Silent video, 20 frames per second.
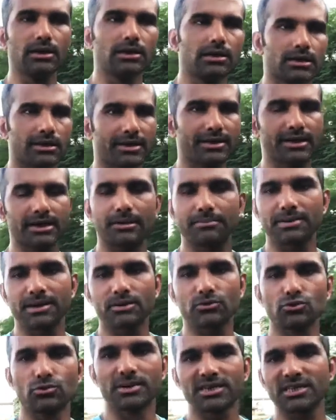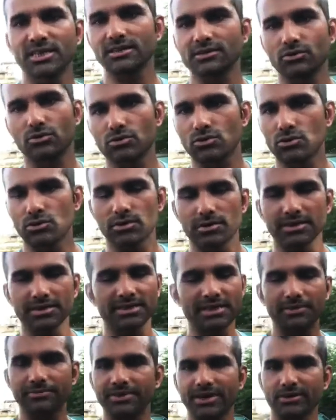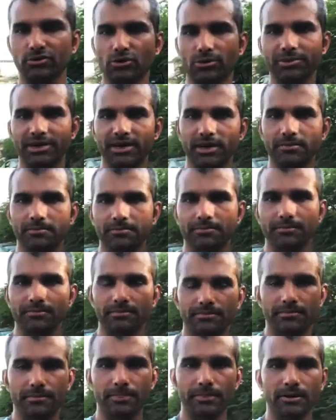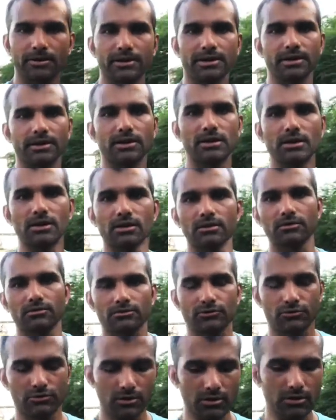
এটা আপনার ঘুমের সাথে কোনো ইন্টারফেয়ার করবে না ওকে সো